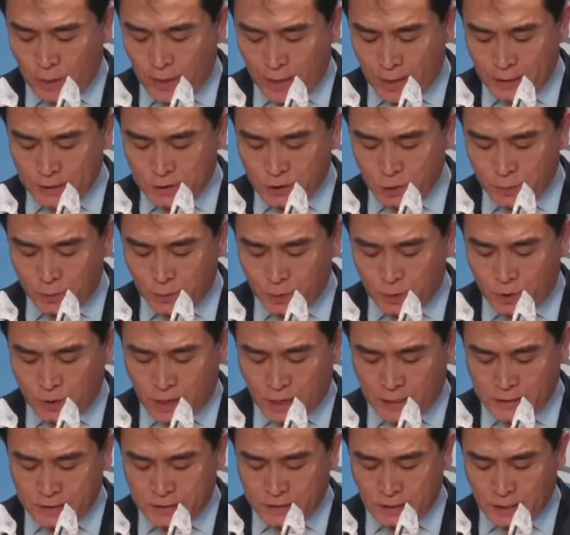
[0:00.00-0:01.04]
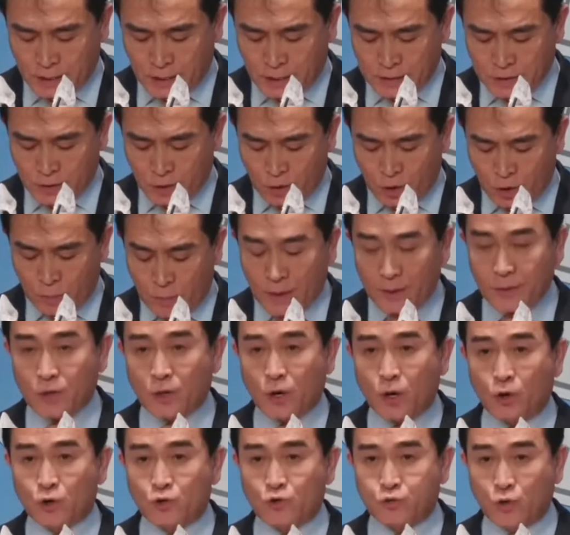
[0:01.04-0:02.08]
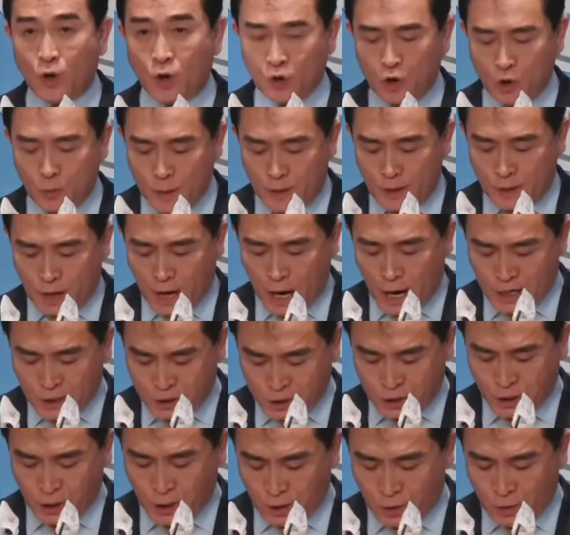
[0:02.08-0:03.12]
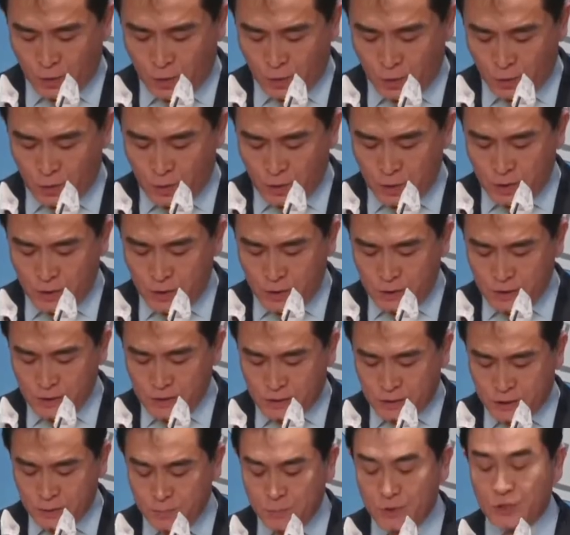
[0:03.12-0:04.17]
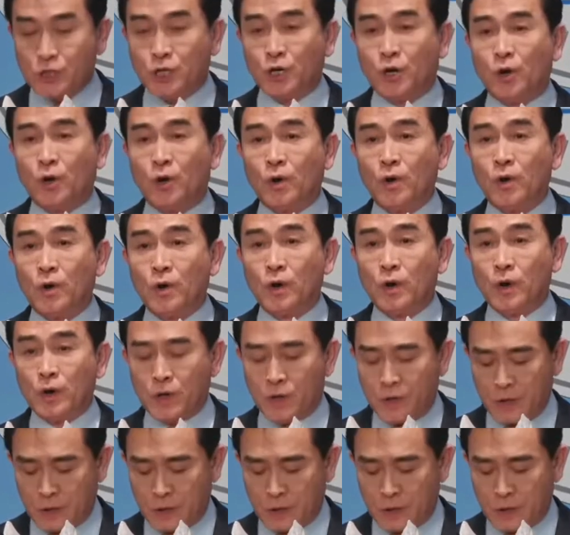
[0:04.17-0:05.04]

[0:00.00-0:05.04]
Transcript: 페이스북 가짜 계정을 만들어 후원금을 갈취하고 심지어